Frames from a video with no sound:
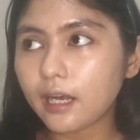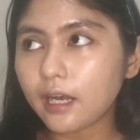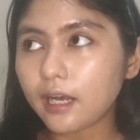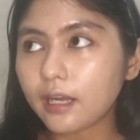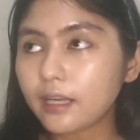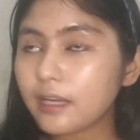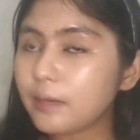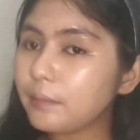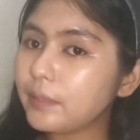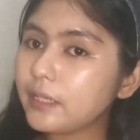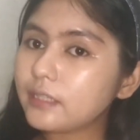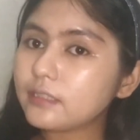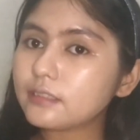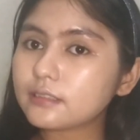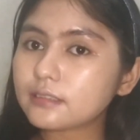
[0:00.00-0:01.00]
nggak matte
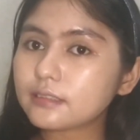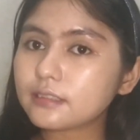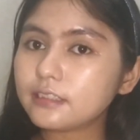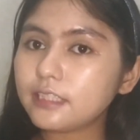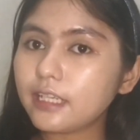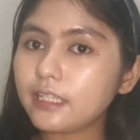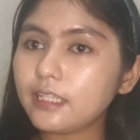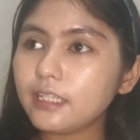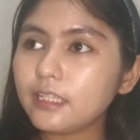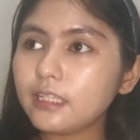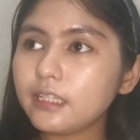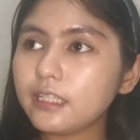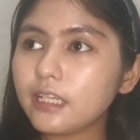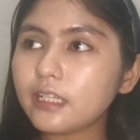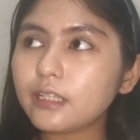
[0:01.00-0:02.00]
jadi
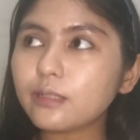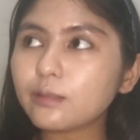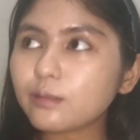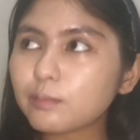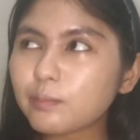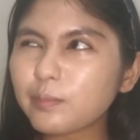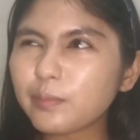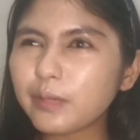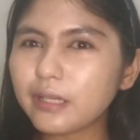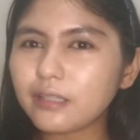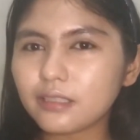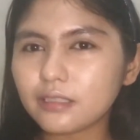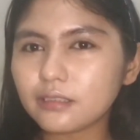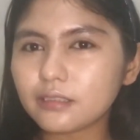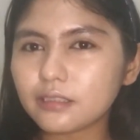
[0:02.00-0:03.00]
dia
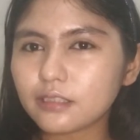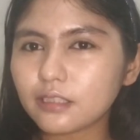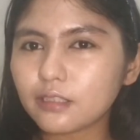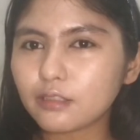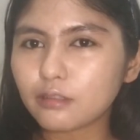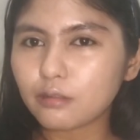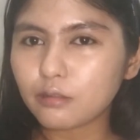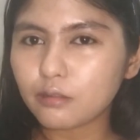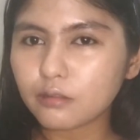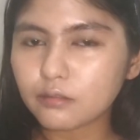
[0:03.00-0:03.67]
balance gitu loh